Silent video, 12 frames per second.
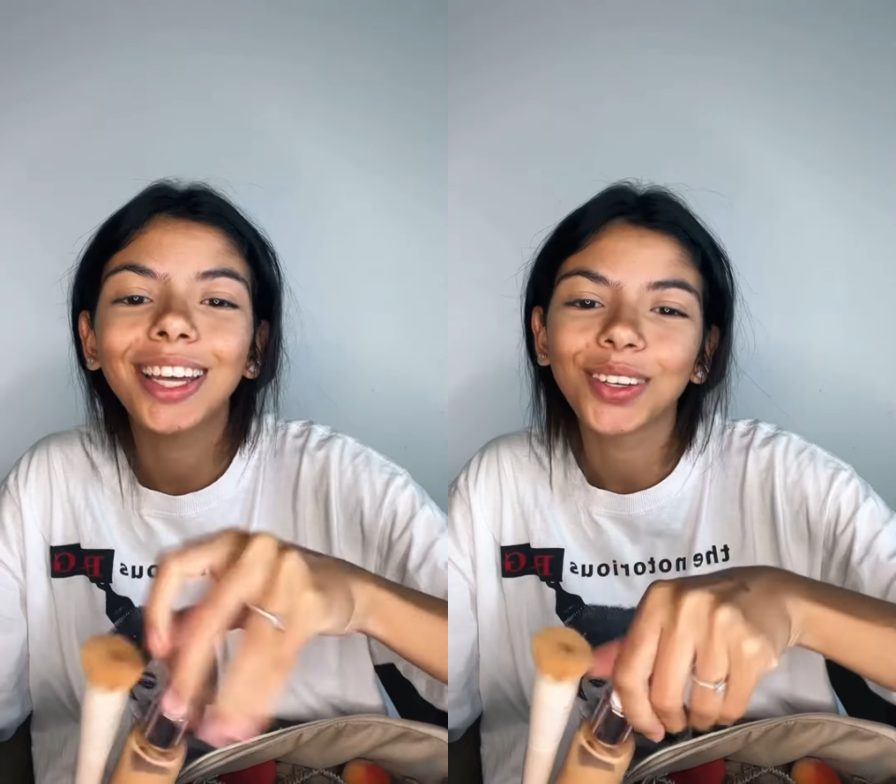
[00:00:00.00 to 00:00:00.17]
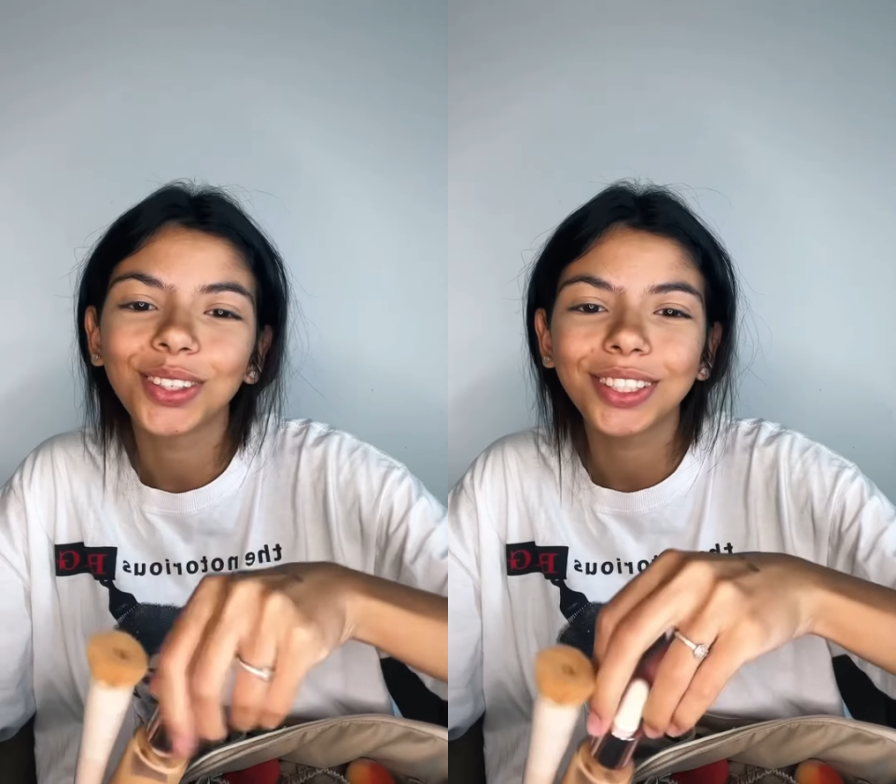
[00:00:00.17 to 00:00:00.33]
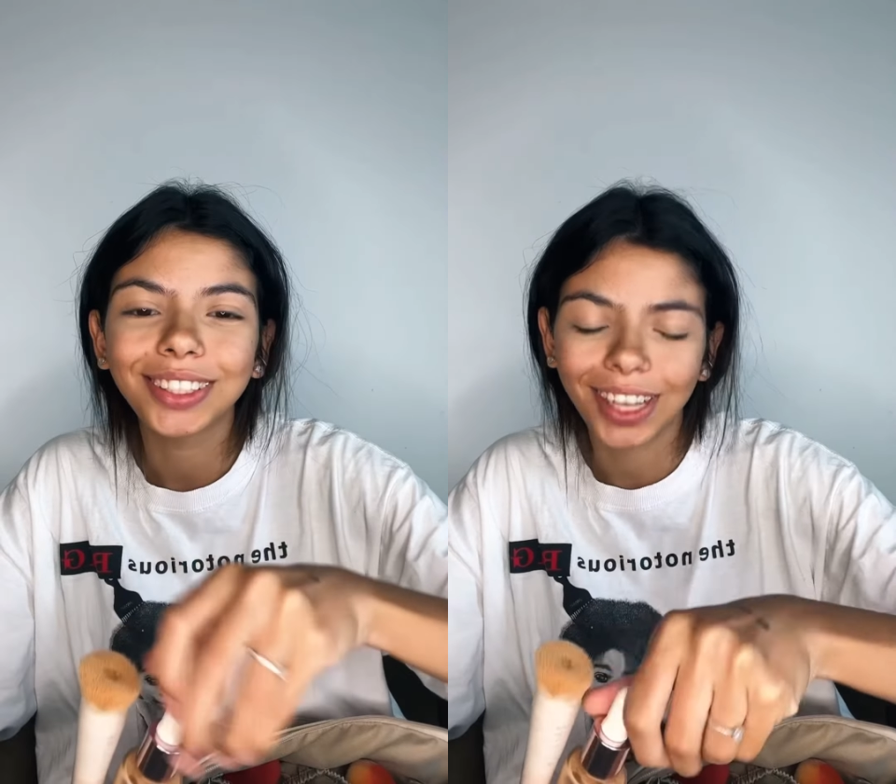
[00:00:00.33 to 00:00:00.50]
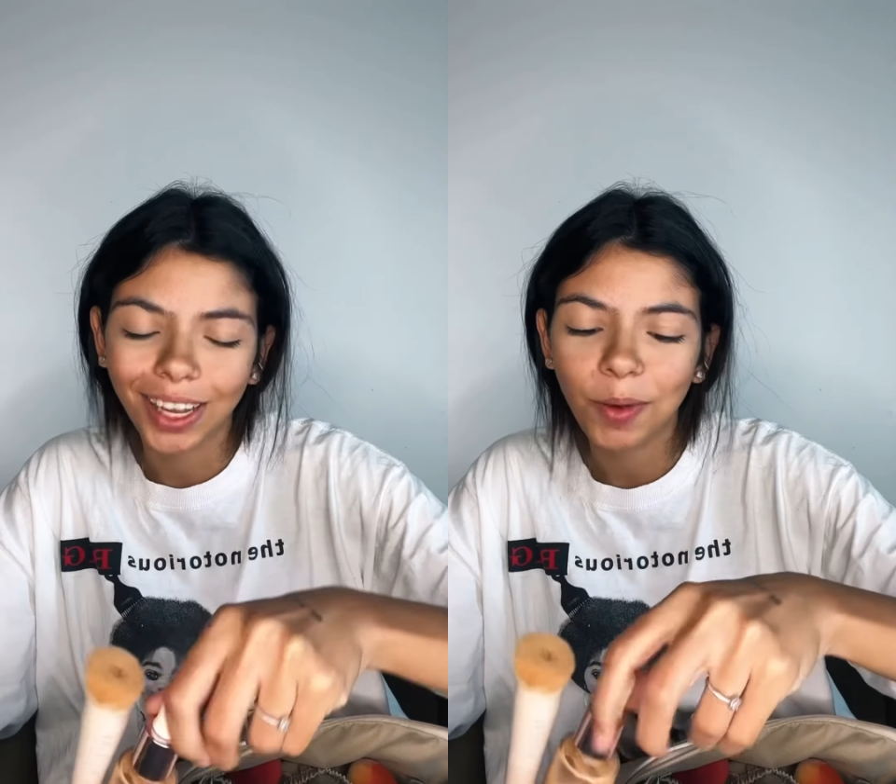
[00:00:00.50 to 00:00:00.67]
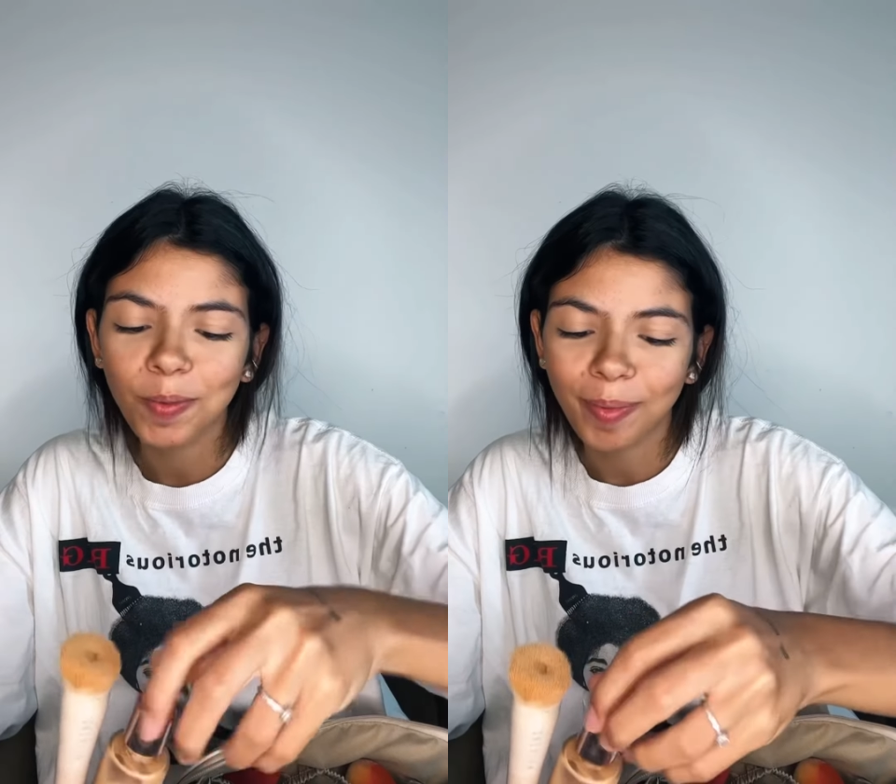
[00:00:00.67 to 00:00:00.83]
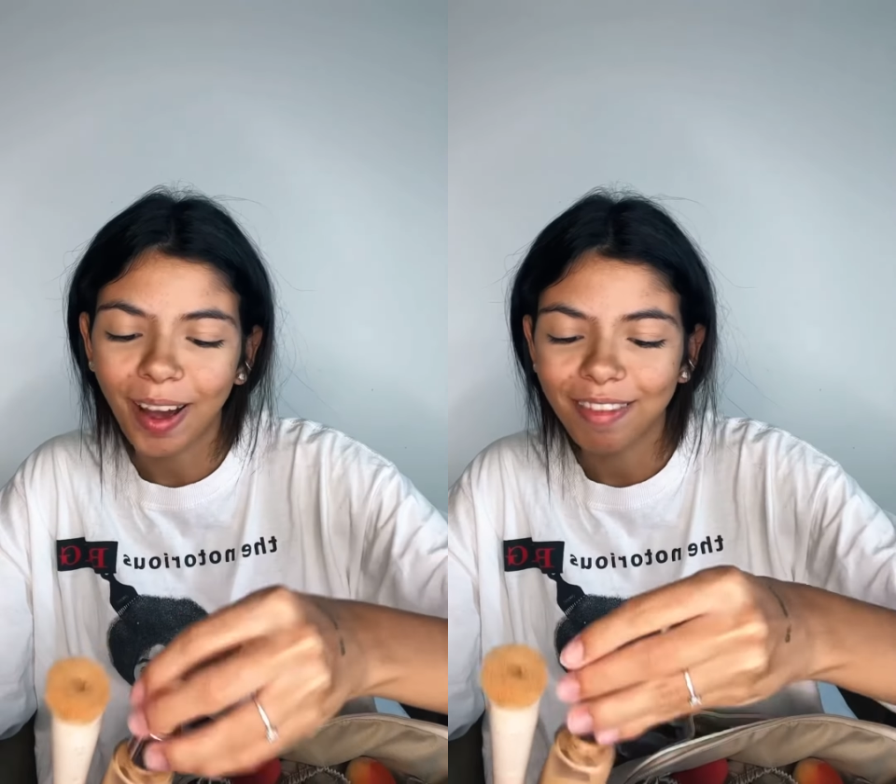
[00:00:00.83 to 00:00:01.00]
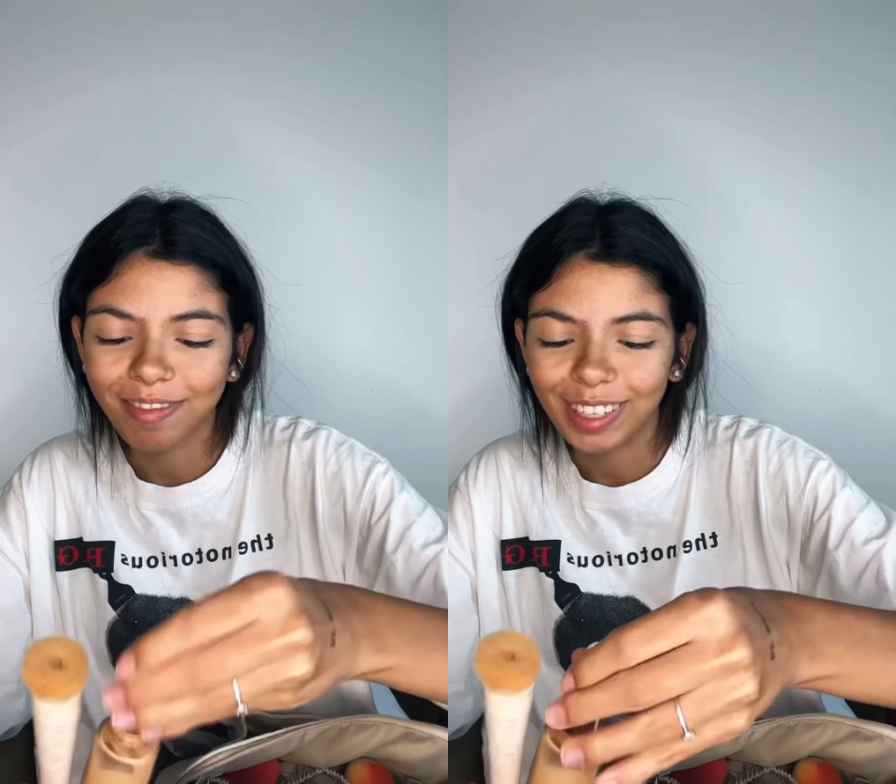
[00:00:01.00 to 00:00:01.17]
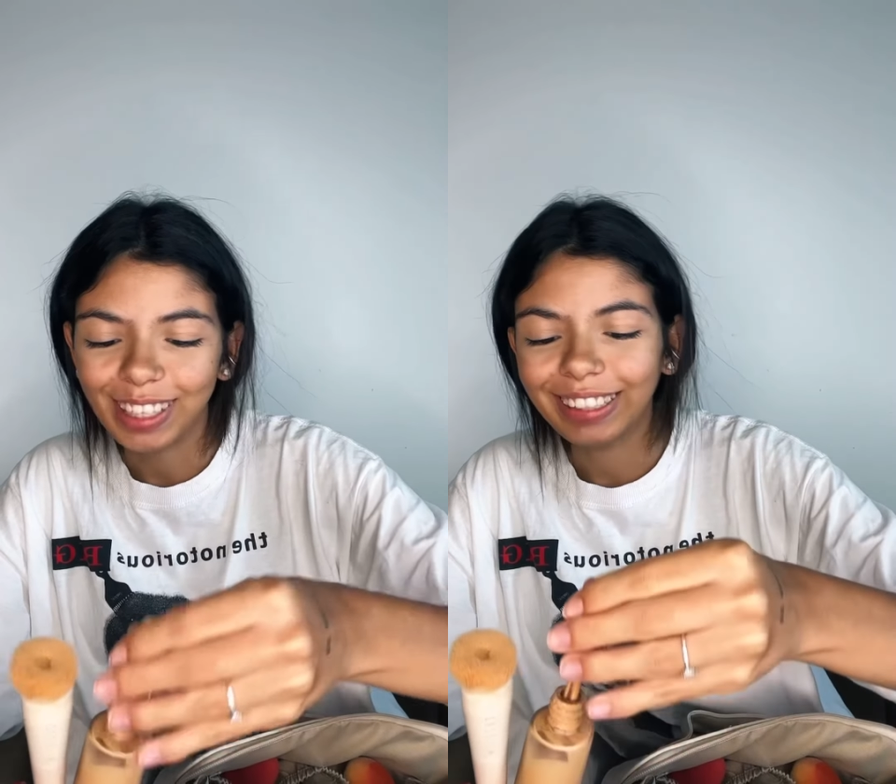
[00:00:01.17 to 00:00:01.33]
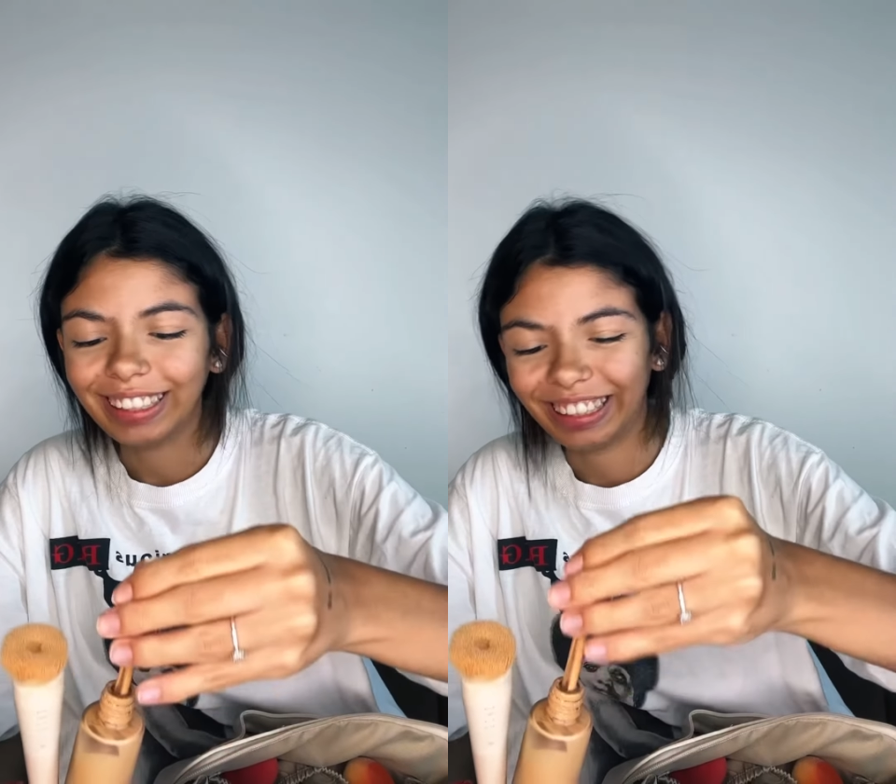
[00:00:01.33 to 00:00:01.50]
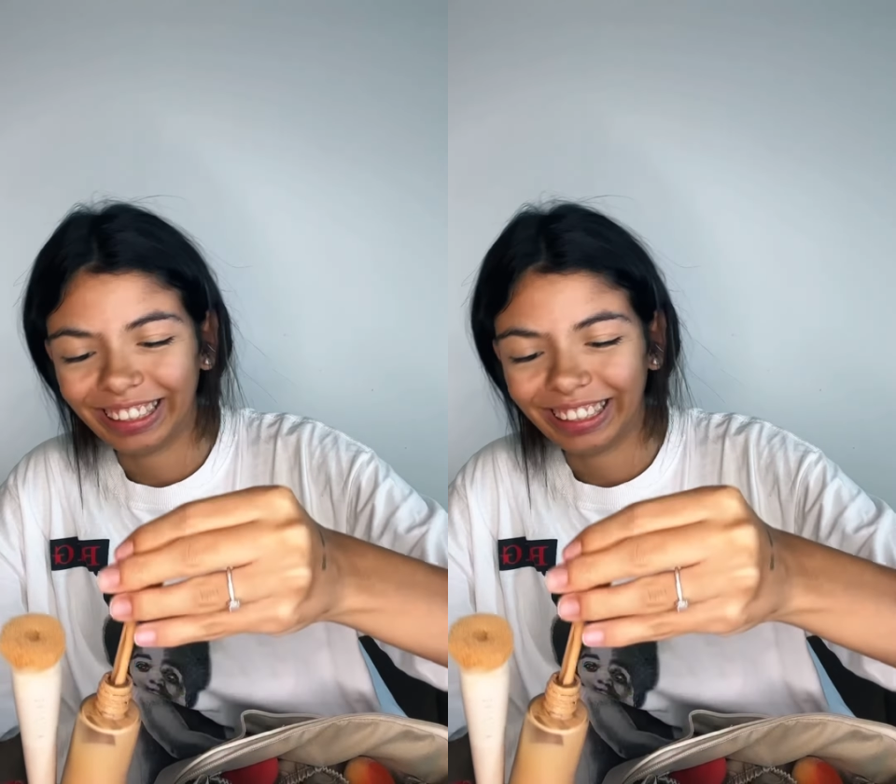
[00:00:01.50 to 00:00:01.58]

e hoje tem Bavi.